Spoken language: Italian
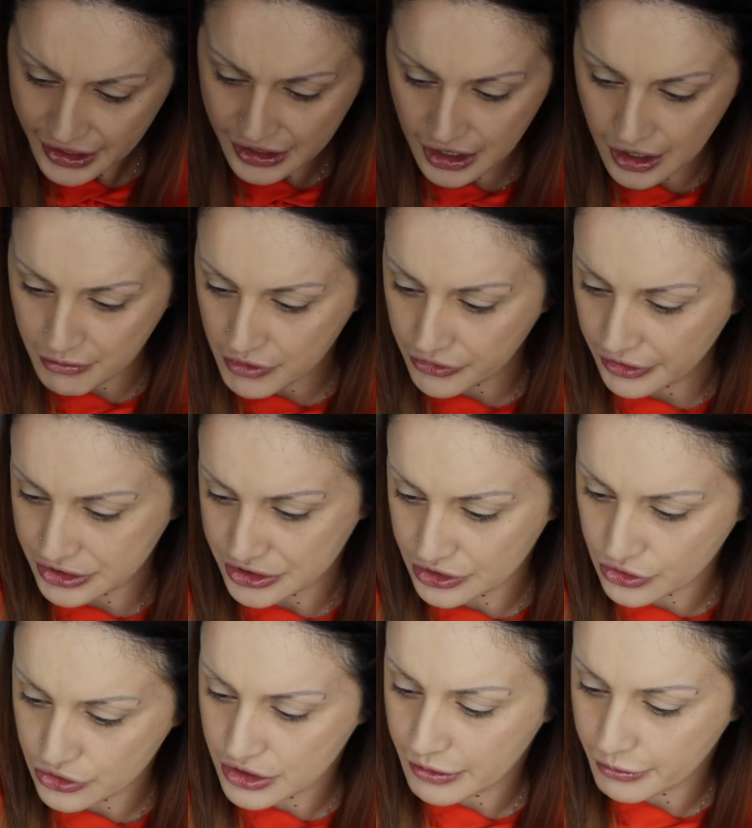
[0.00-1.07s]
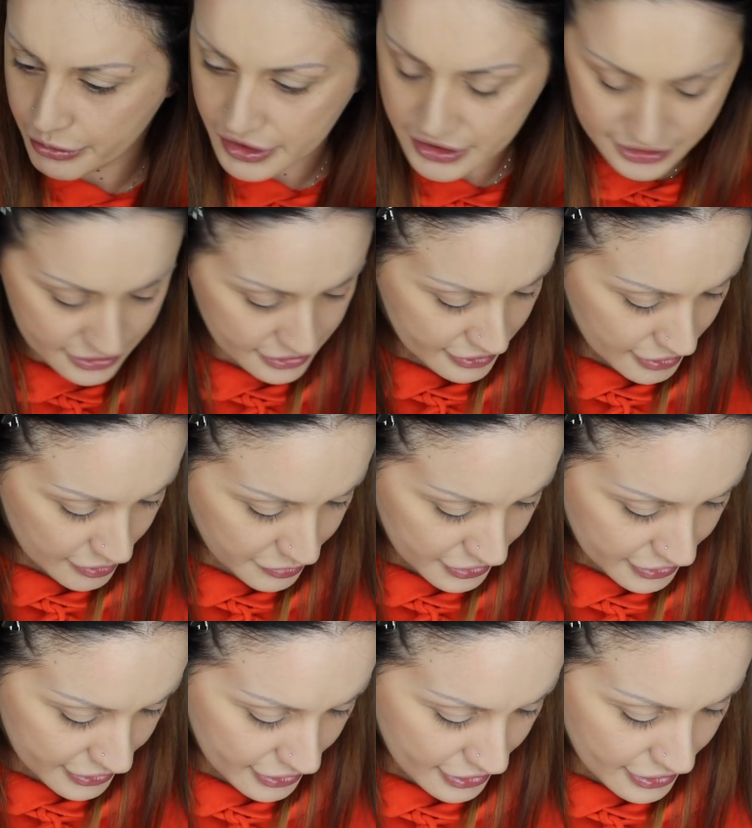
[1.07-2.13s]
è che mi faccia così impazzire
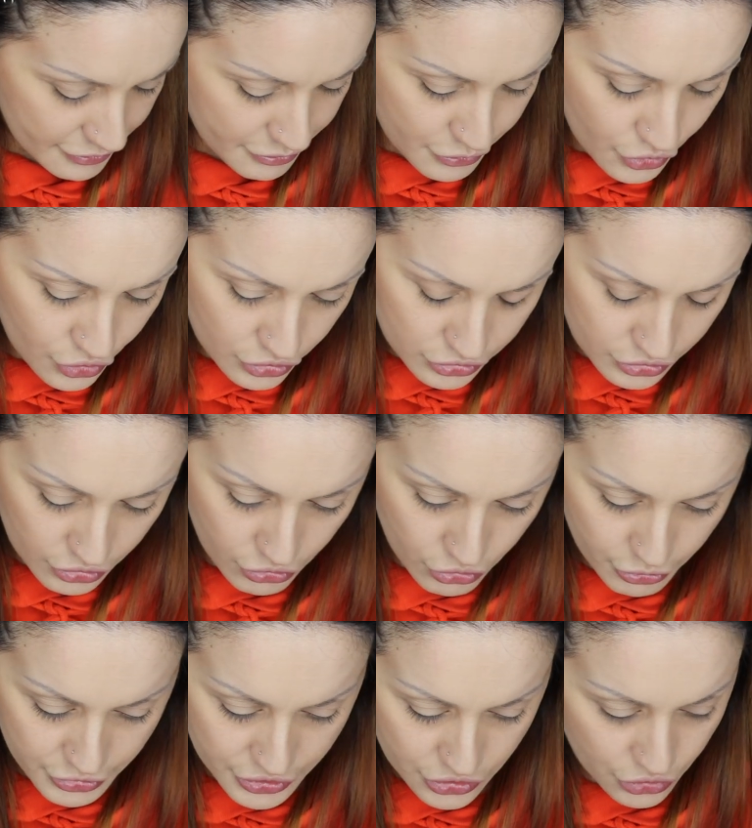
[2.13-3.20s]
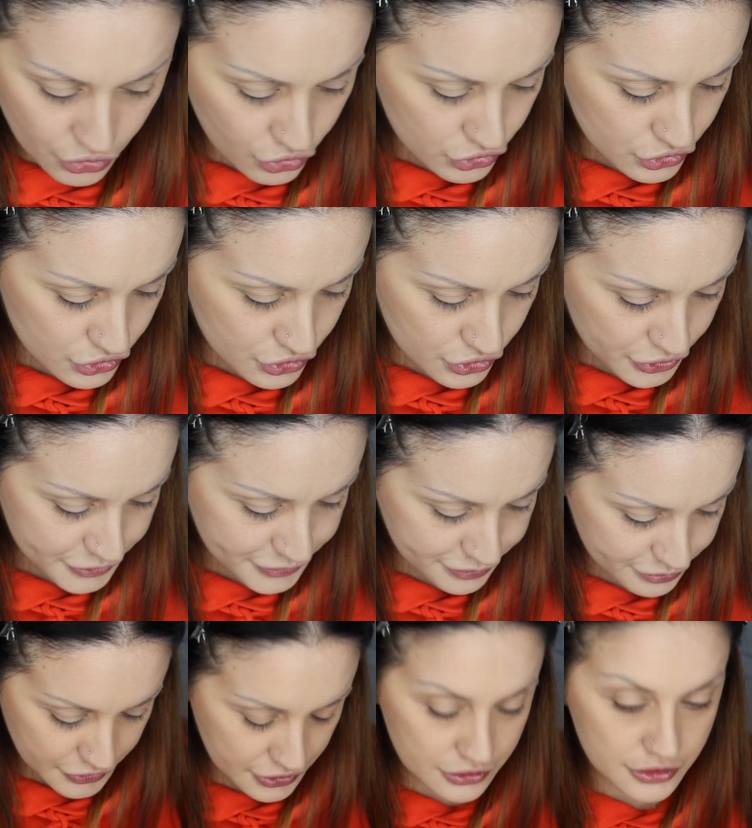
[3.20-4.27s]
perché è molto
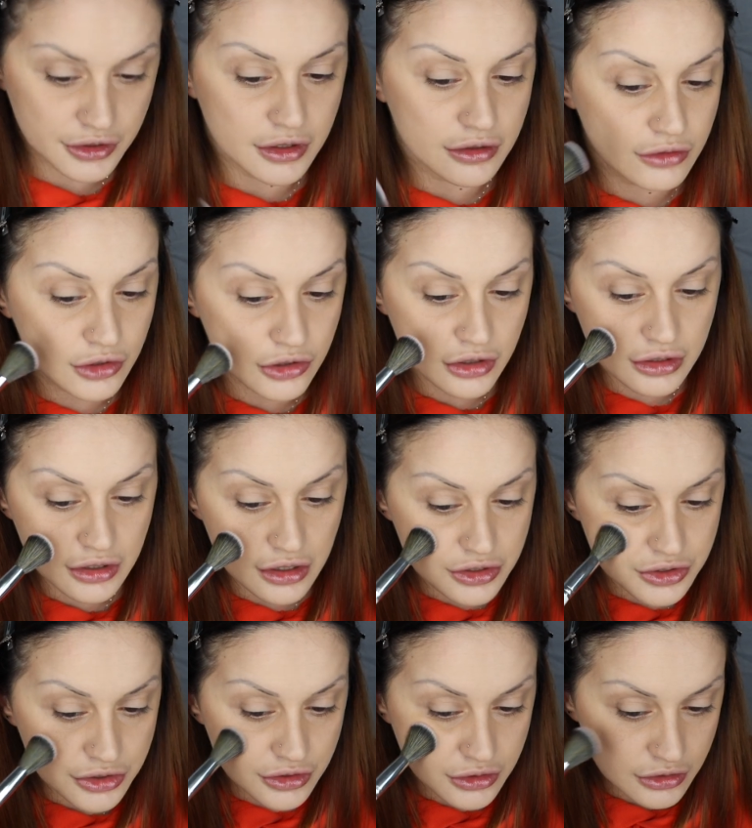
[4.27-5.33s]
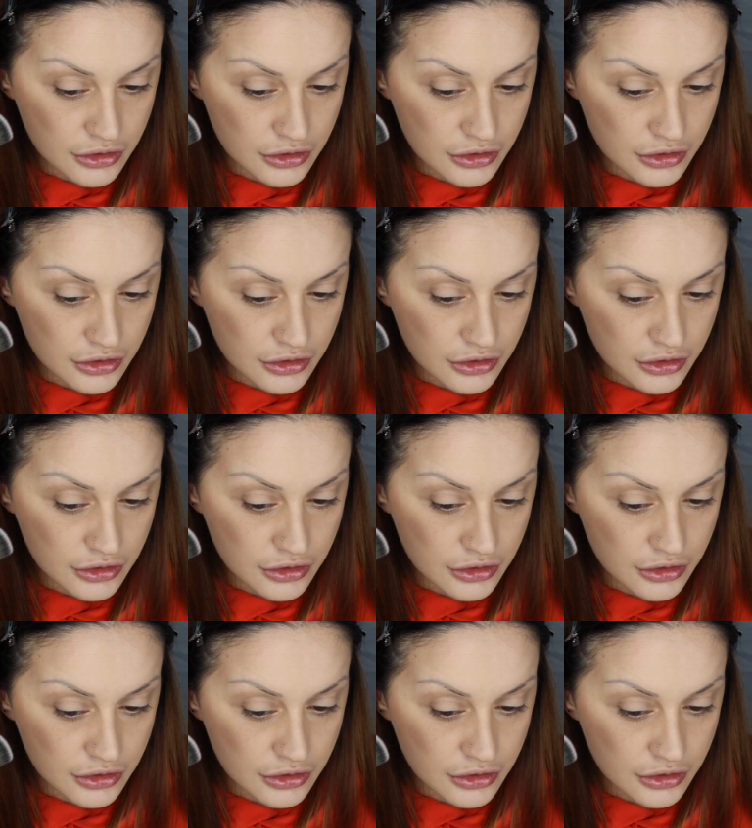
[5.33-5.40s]
luminoso, quindi voglio andarci